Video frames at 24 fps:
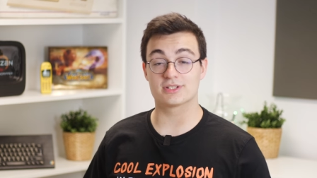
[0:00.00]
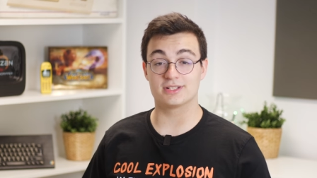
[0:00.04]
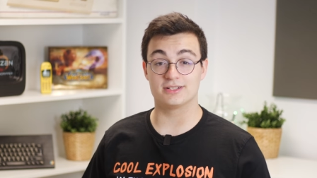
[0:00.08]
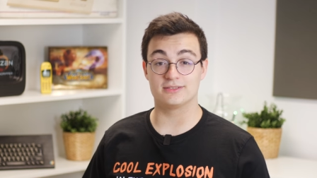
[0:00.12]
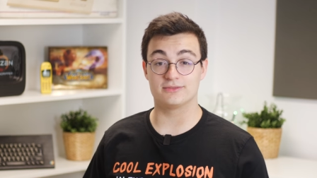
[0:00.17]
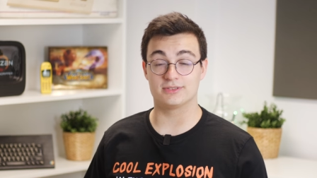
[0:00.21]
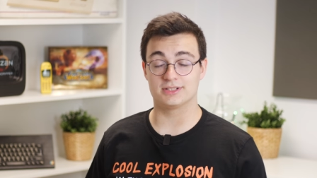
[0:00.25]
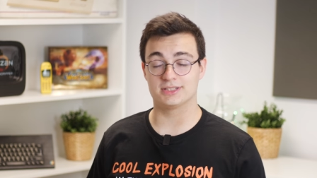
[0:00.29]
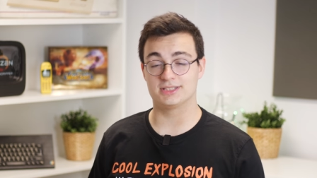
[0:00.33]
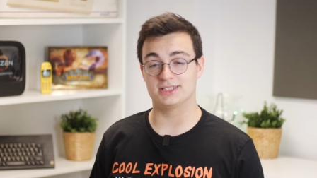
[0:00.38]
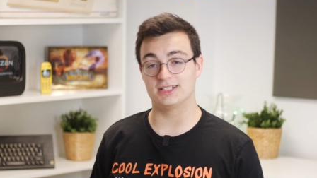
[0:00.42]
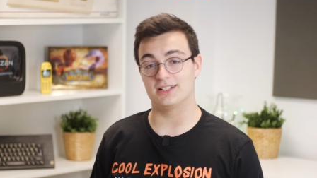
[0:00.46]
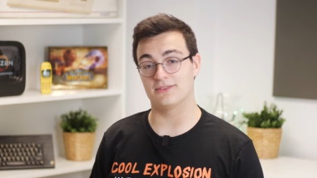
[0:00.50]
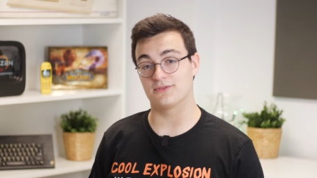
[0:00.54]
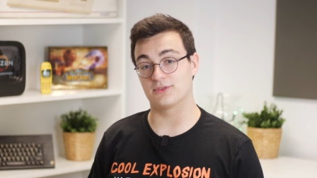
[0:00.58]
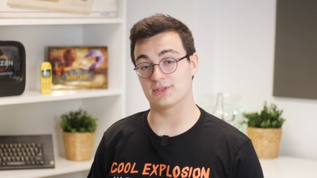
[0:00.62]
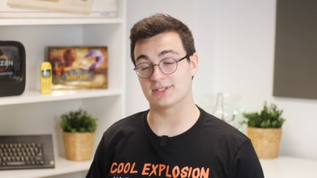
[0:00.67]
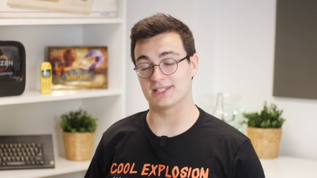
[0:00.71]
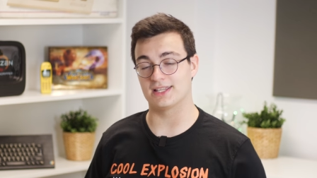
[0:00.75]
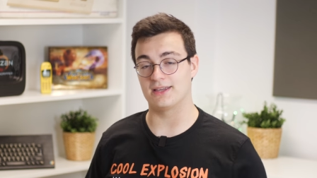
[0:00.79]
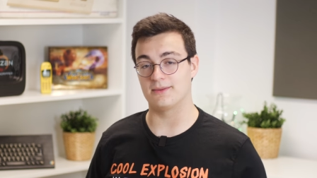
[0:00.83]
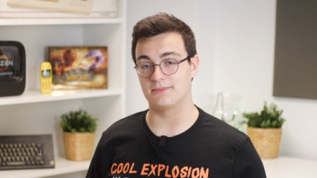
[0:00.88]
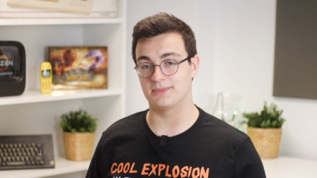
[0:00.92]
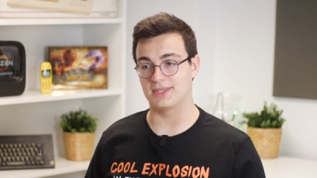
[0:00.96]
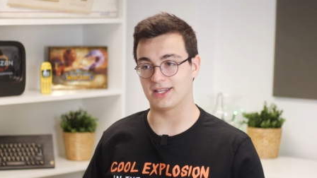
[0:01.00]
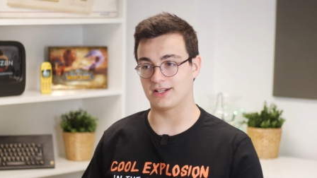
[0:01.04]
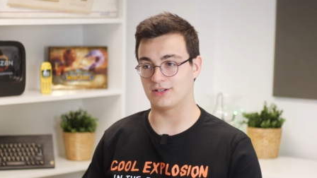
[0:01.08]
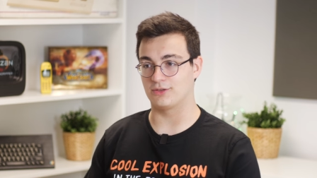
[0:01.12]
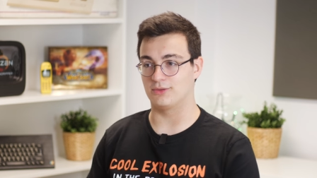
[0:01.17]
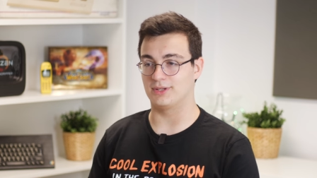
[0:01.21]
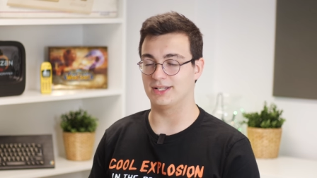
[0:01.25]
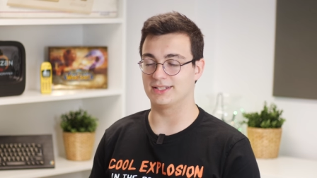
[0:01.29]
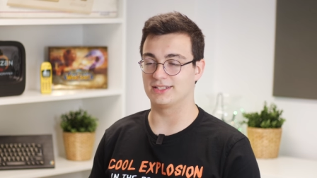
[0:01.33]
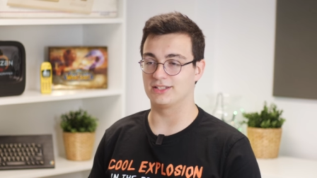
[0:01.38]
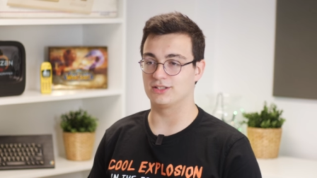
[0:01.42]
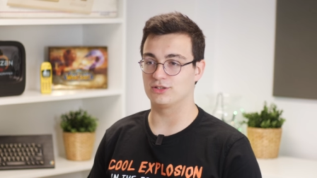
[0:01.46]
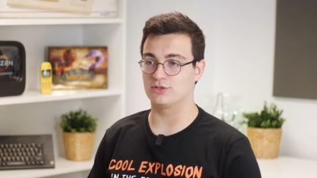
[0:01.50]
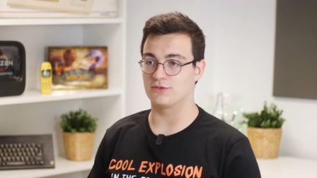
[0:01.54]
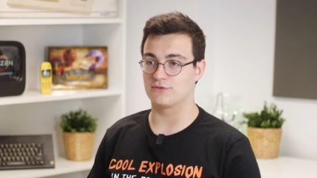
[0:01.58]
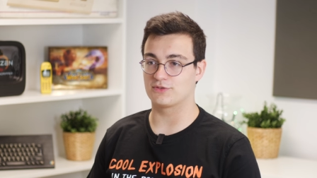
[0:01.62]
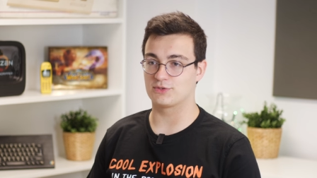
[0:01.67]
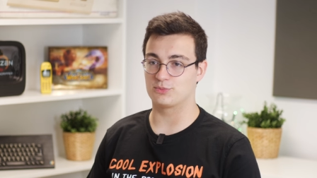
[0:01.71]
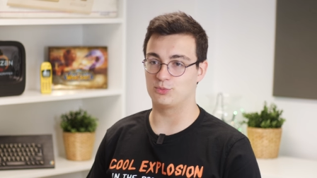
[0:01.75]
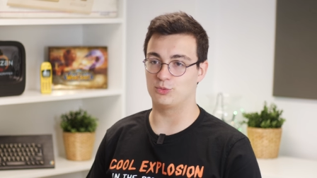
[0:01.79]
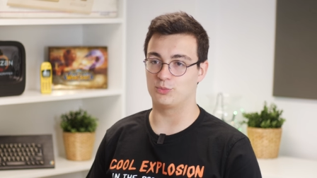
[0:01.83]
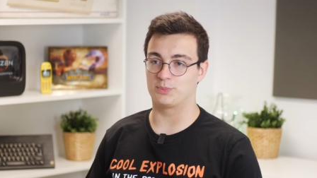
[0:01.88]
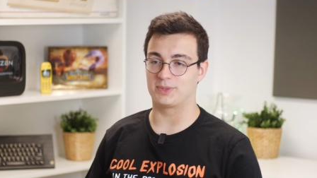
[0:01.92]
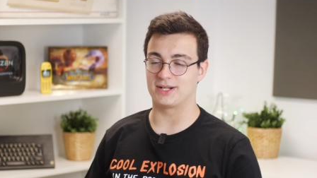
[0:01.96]
że właśnie nawiązałem taką, a nie inną
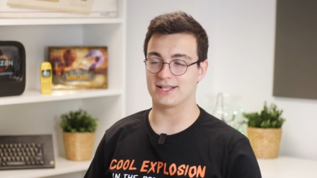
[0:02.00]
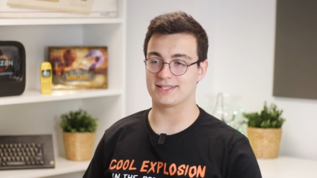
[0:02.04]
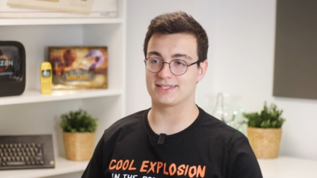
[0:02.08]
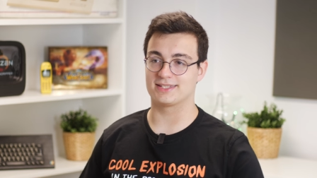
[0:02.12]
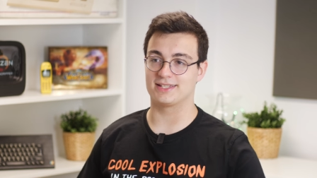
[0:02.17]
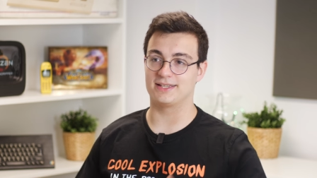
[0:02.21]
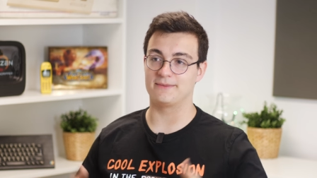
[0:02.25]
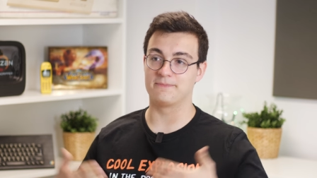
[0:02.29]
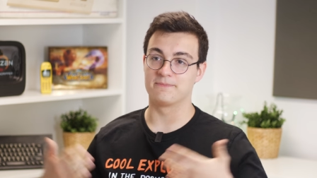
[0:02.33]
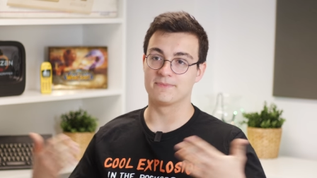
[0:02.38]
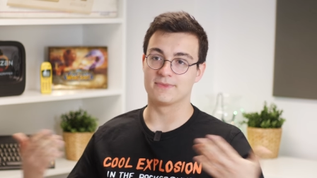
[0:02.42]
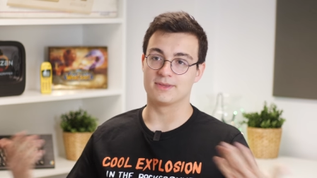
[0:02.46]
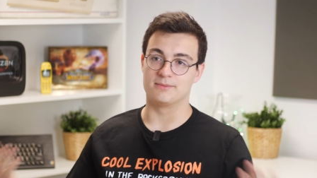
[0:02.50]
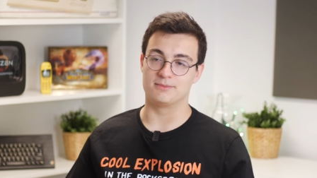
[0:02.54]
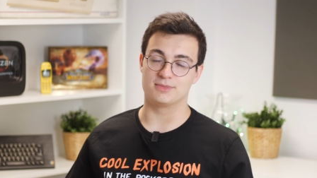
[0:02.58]
współpracę,